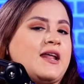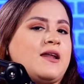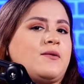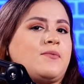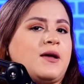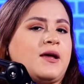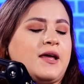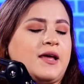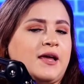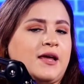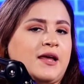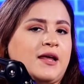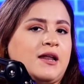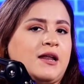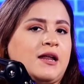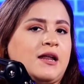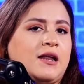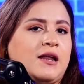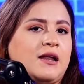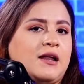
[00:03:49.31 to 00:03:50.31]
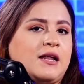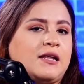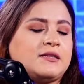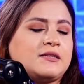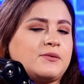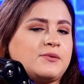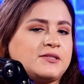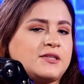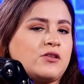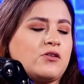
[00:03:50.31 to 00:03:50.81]
Y el,
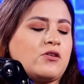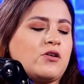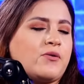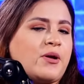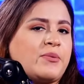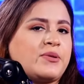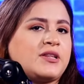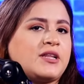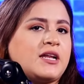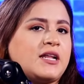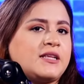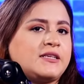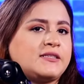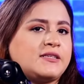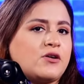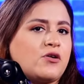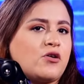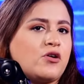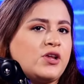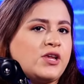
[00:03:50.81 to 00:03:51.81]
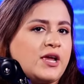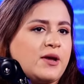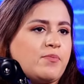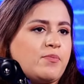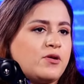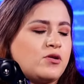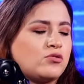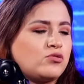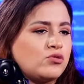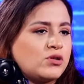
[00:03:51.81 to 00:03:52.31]
entrevistador obviamente le dice,
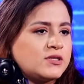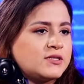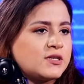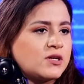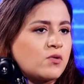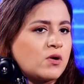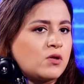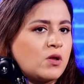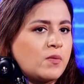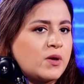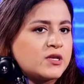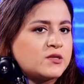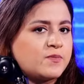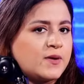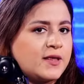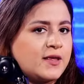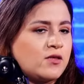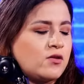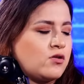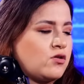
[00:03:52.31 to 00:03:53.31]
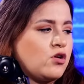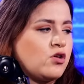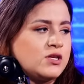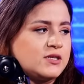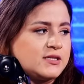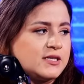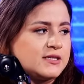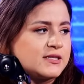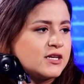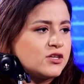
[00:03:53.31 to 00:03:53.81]
oye, pero tú desde cuándo habías pedido,
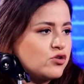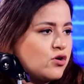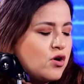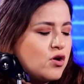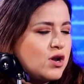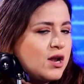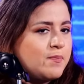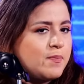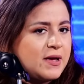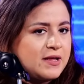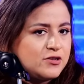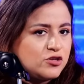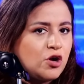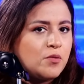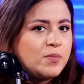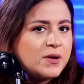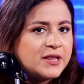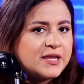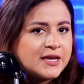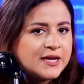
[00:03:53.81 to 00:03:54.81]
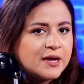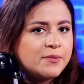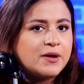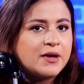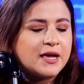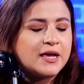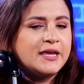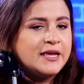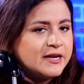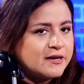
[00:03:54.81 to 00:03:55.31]
¿no? Dice, es que yo, le, yo pedí
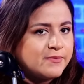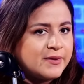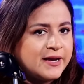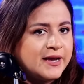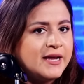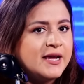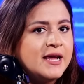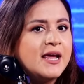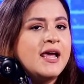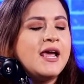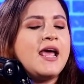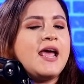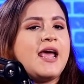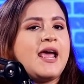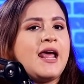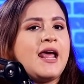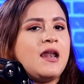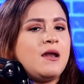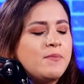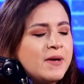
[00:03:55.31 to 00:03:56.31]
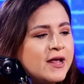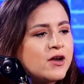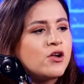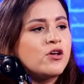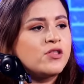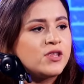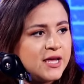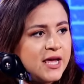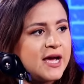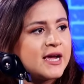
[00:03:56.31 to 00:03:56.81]
que me irme el
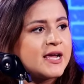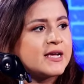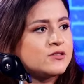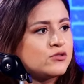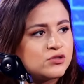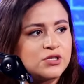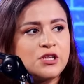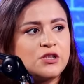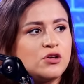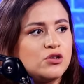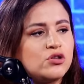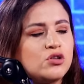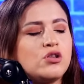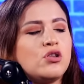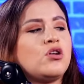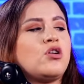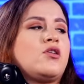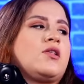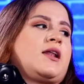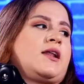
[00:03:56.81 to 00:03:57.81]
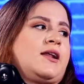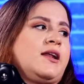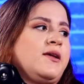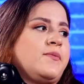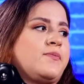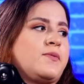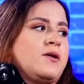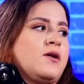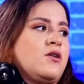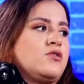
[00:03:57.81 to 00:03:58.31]
mero día que sucedió todo lo del
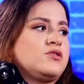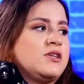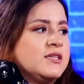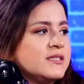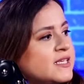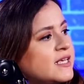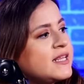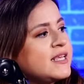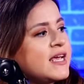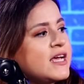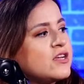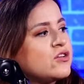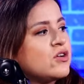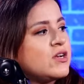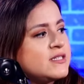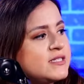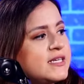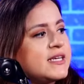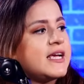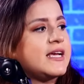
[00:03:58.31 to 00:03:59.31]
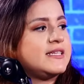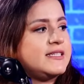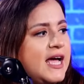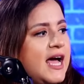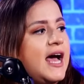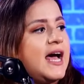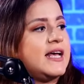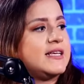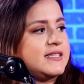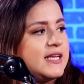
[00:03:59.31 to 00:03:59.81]
clip. O ese día yo les dije,
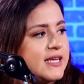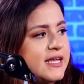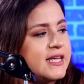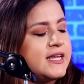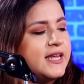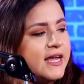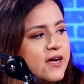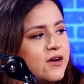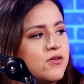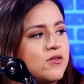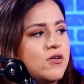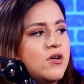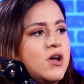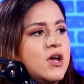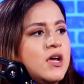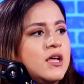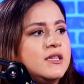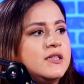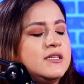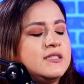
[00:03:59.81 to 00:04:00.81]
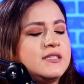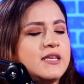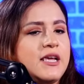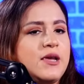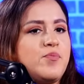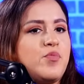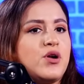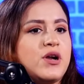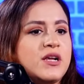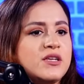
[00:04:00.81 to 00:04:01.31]
ya, hasta aquí llego.
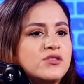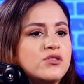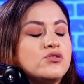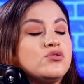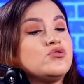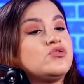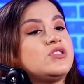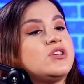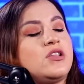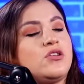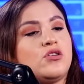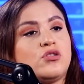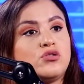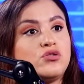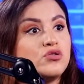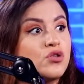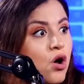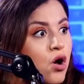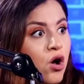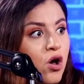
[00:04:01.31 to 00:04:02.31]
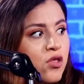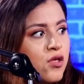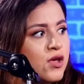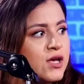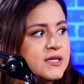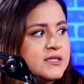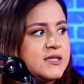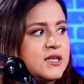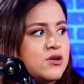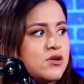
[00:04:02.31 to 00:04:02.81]
Dice, y por eso sucedió
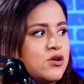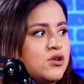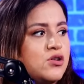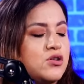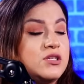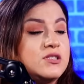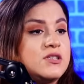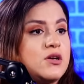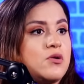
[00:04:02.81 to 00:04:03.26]
todo este rollo.